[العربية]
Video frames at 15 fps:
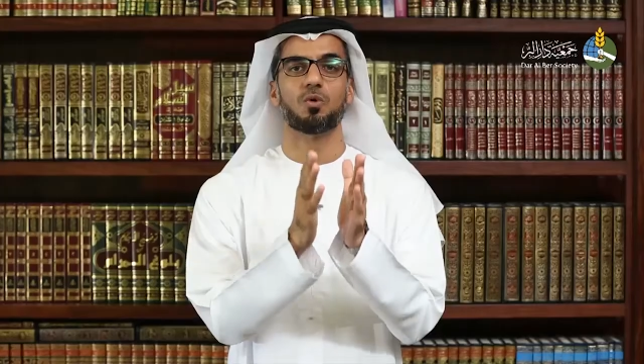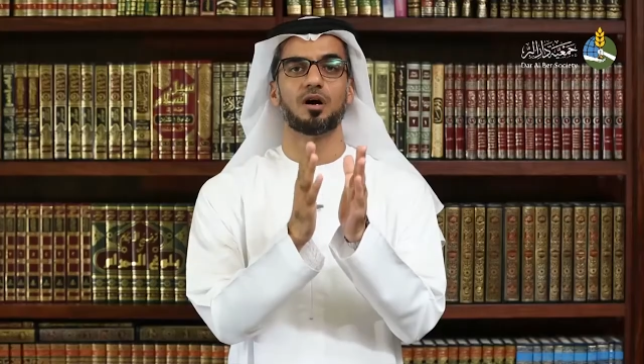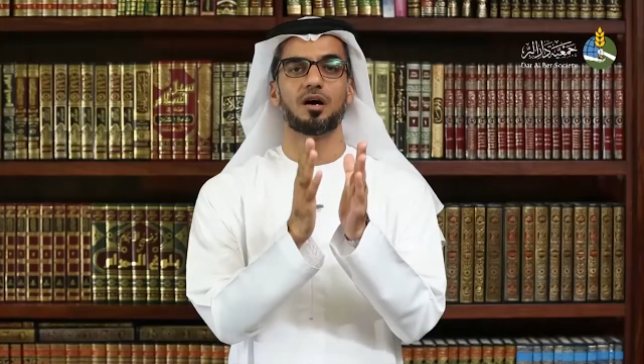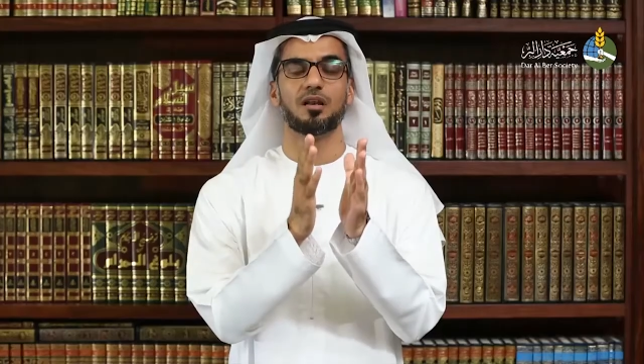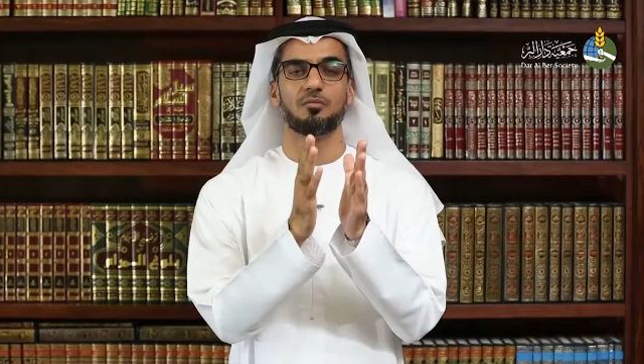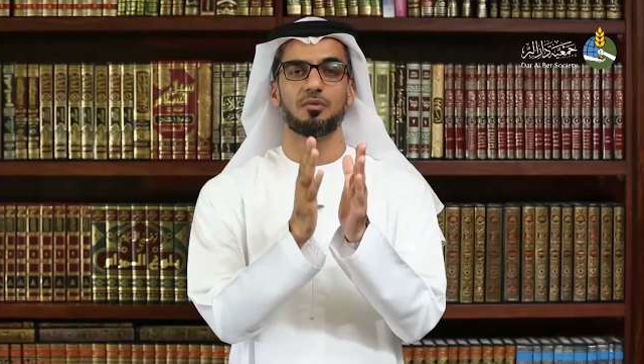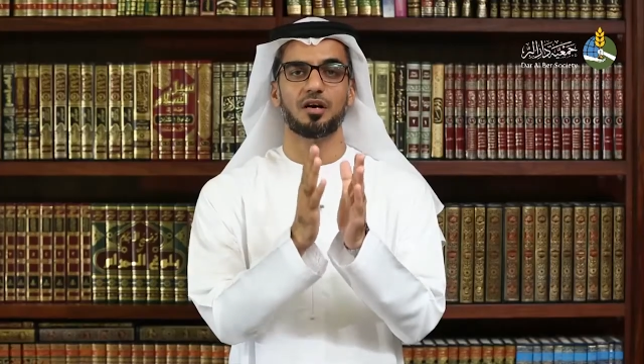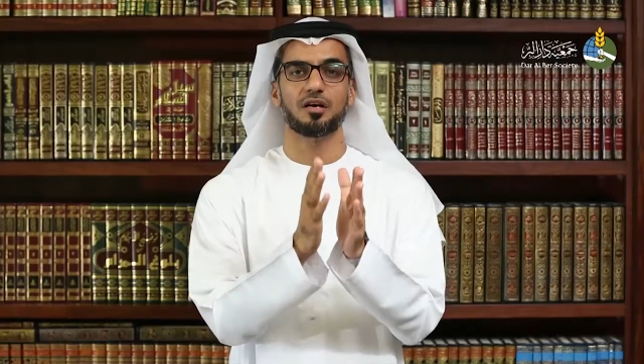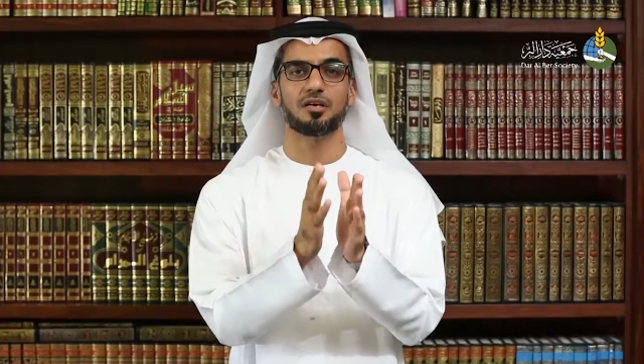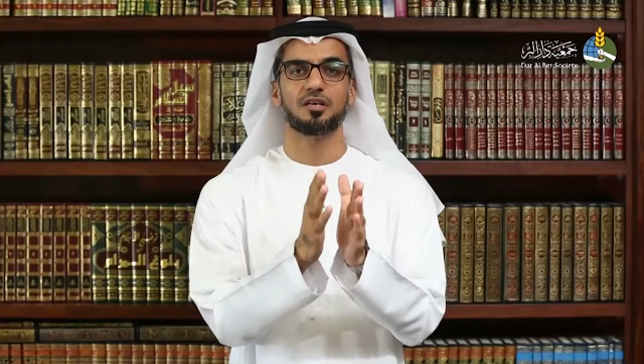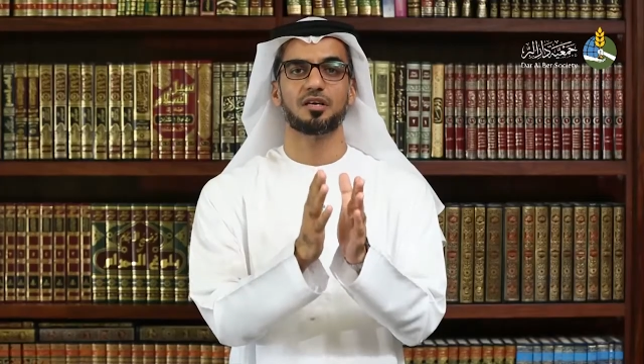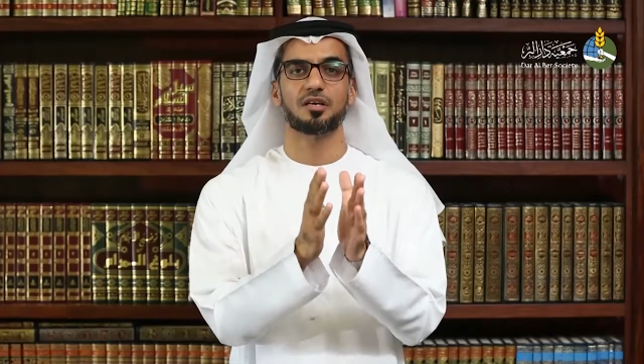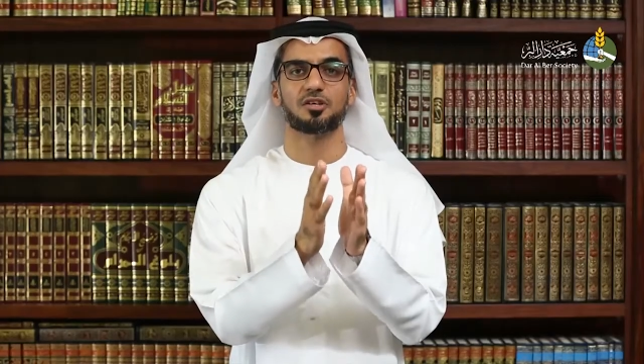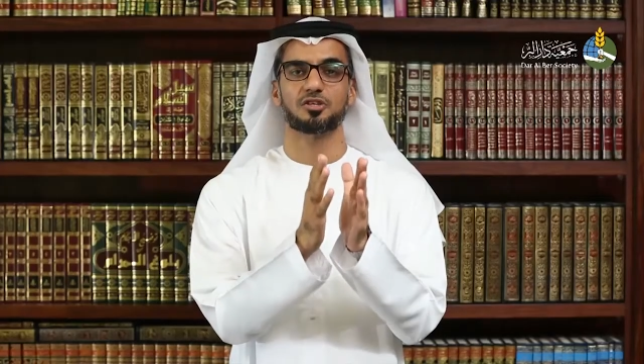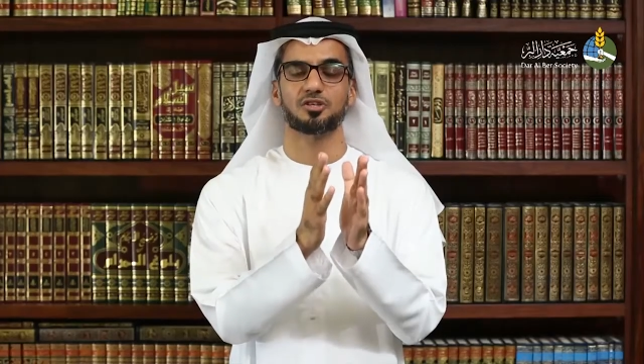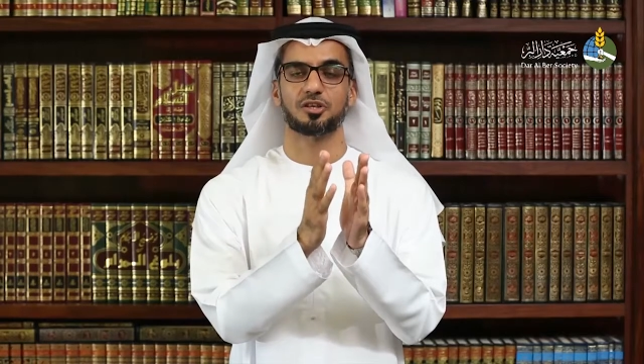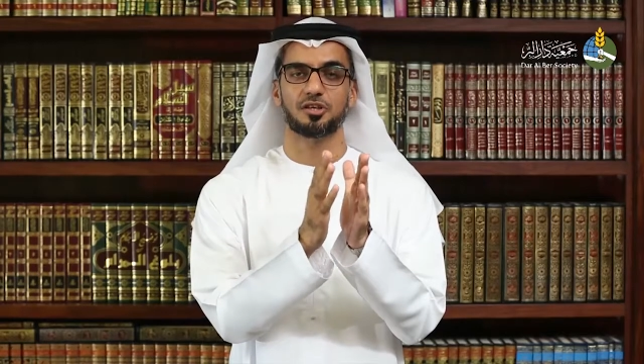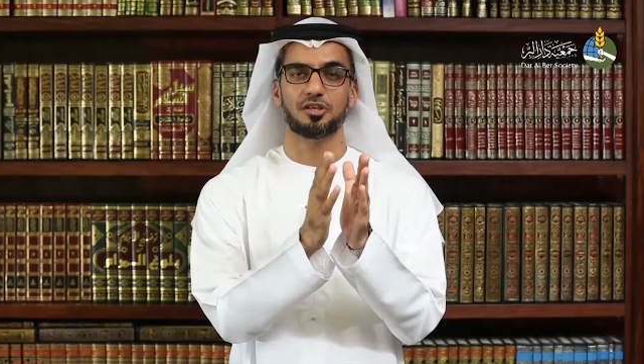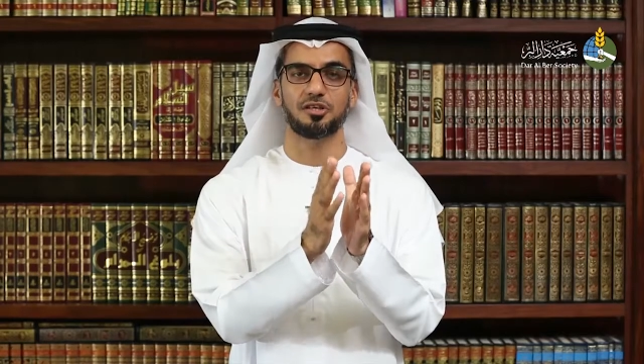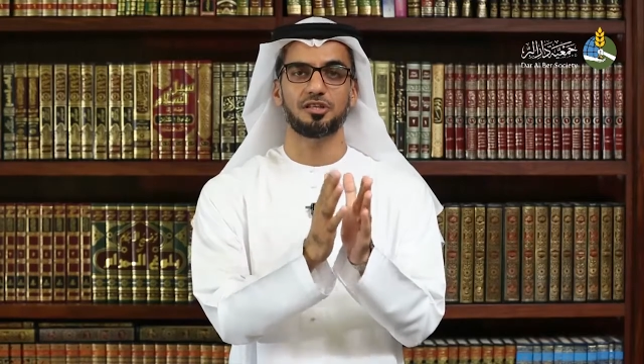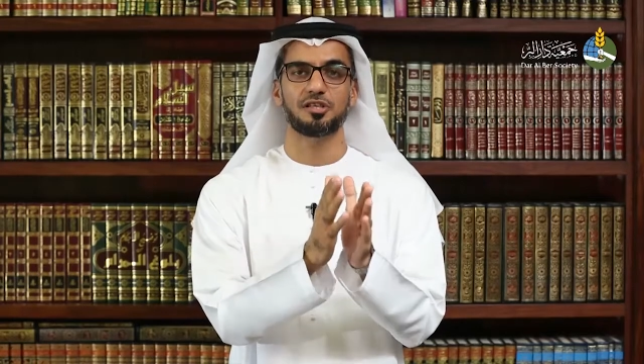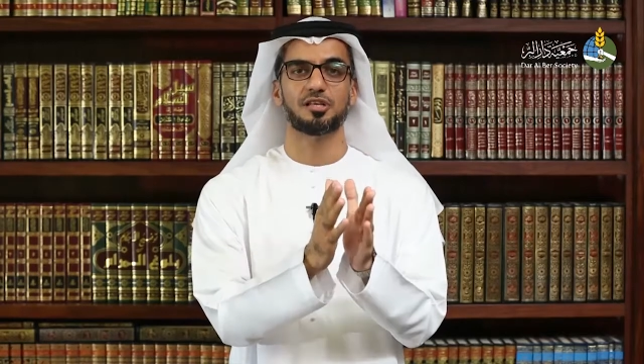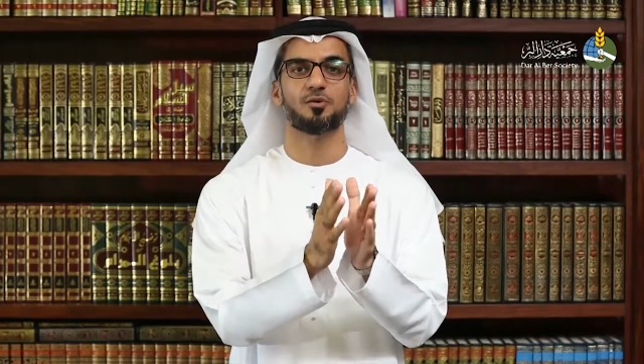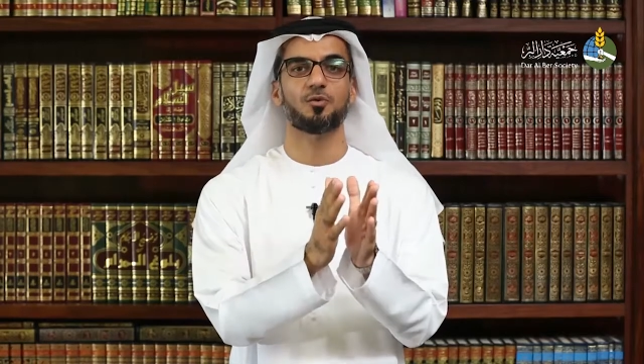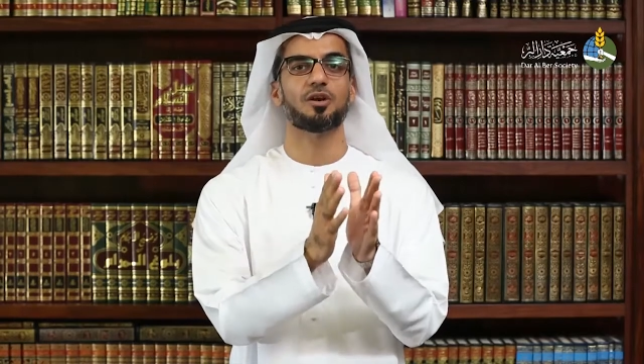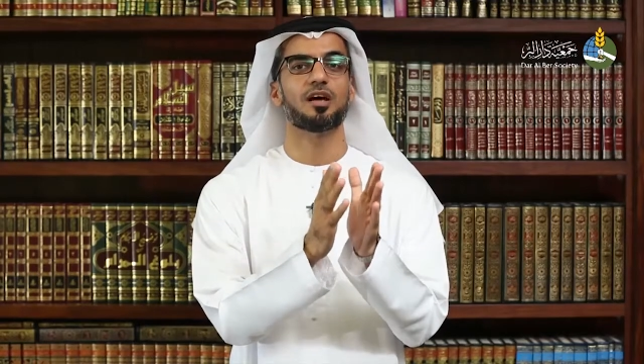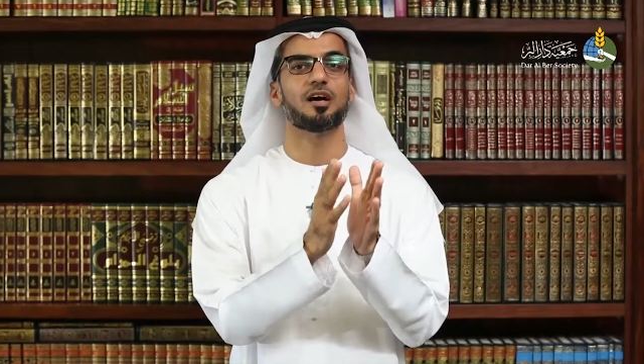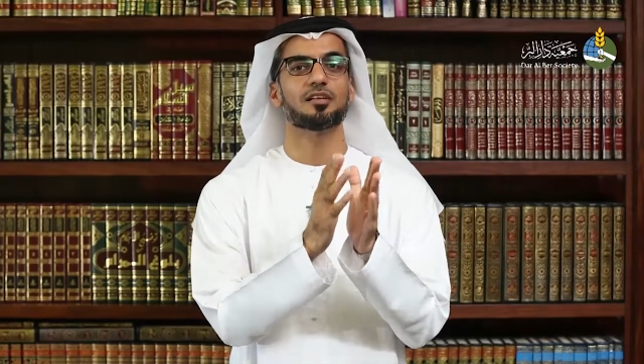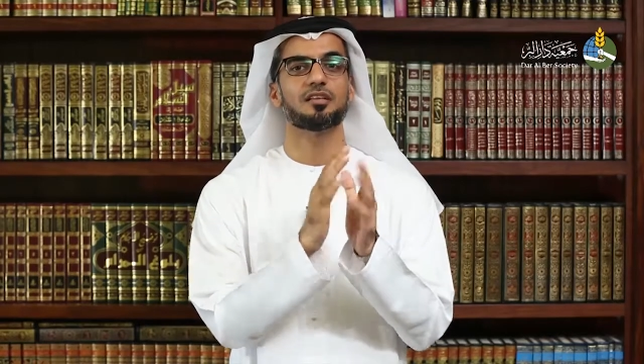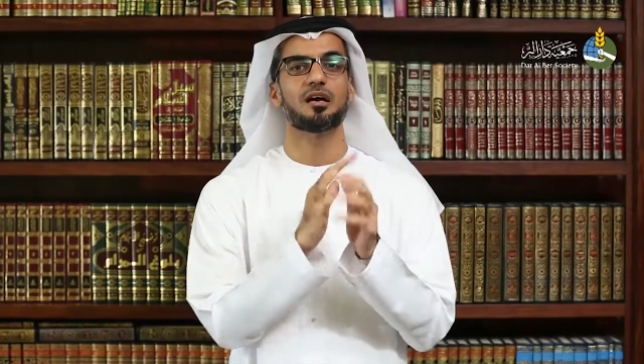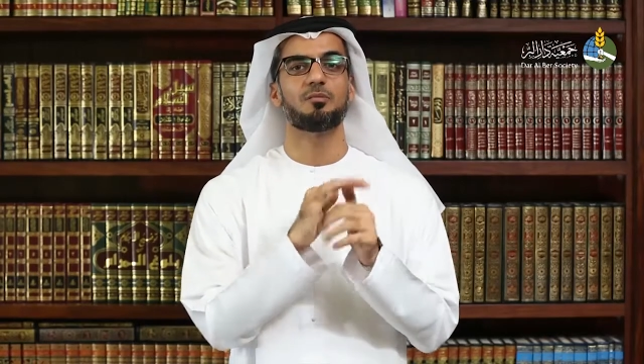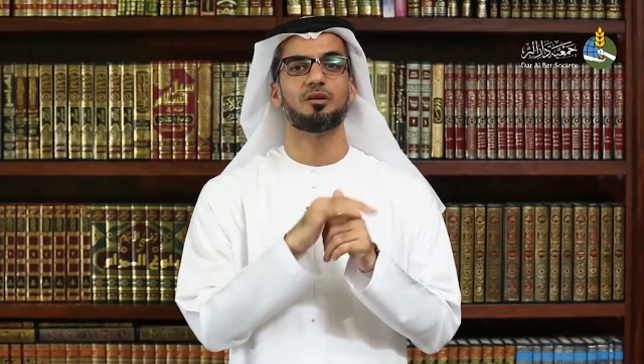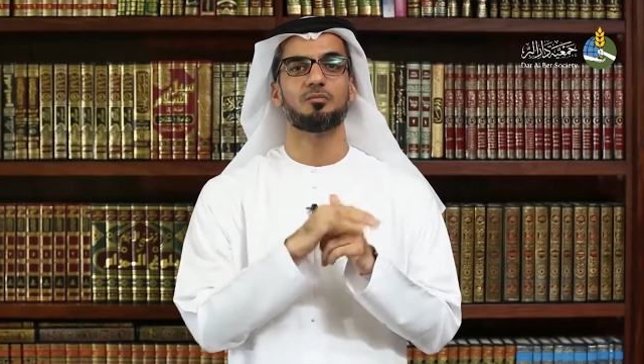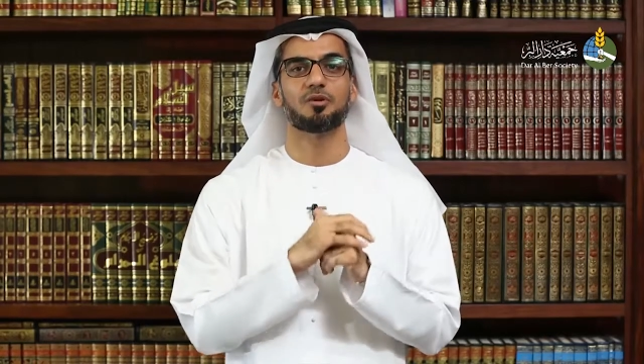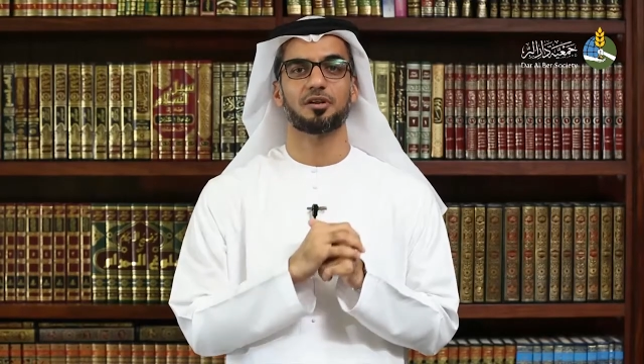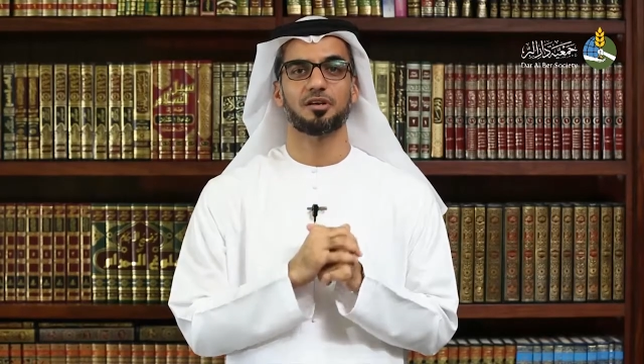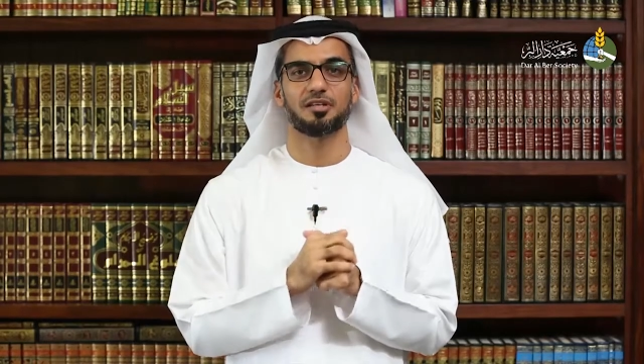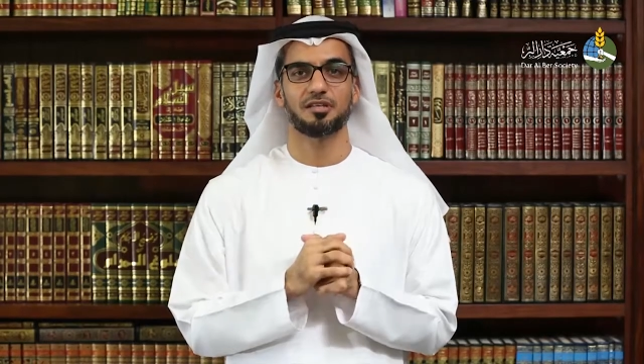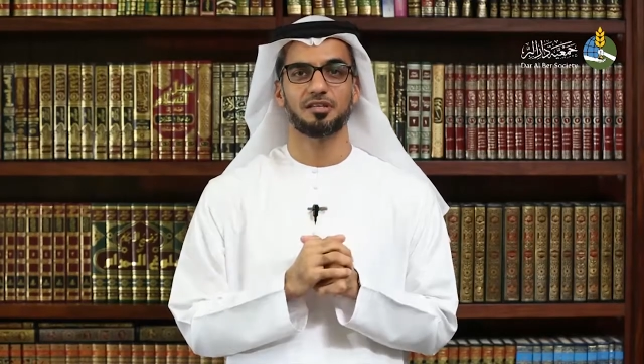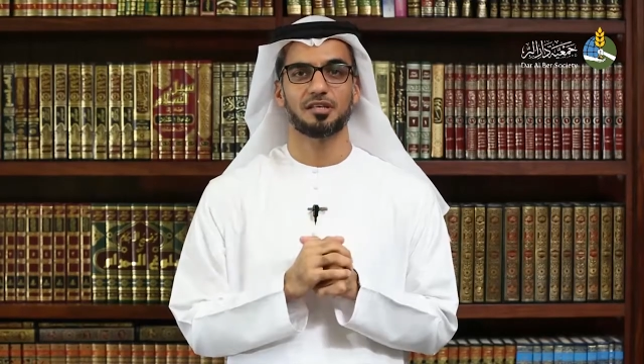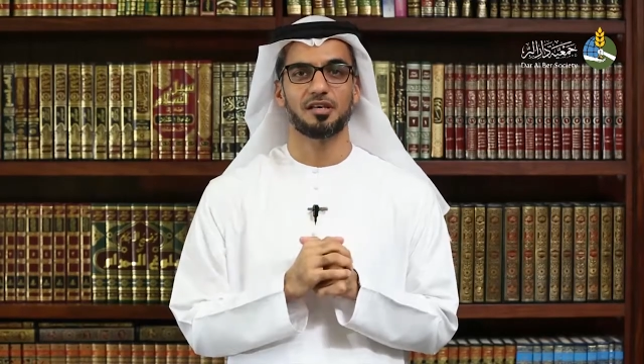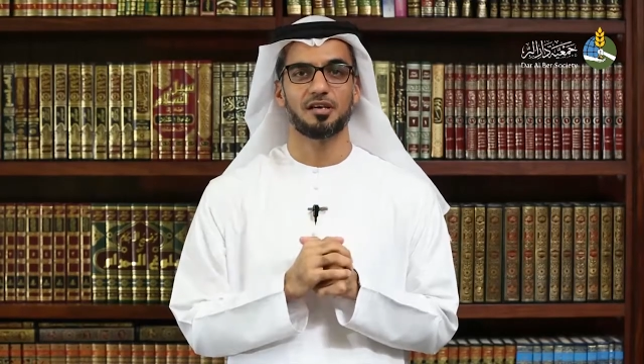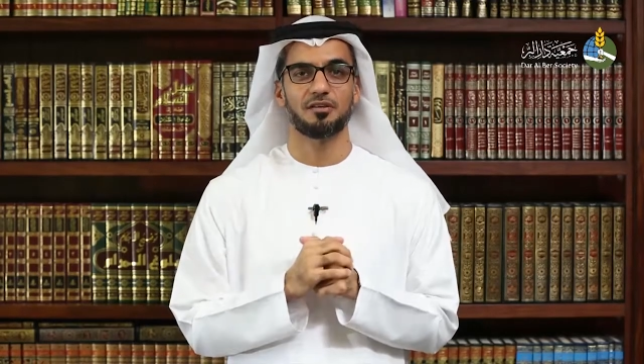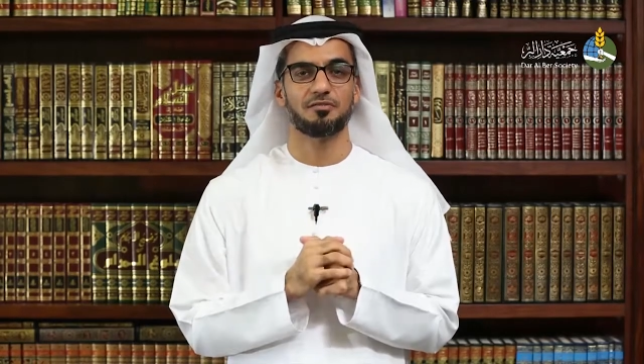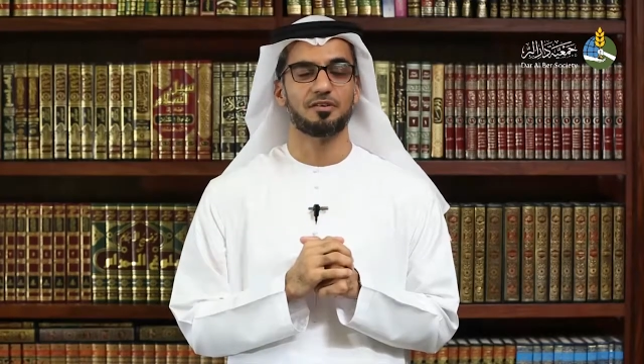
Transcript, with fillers: والمعايير الشرعية والآداب المرعية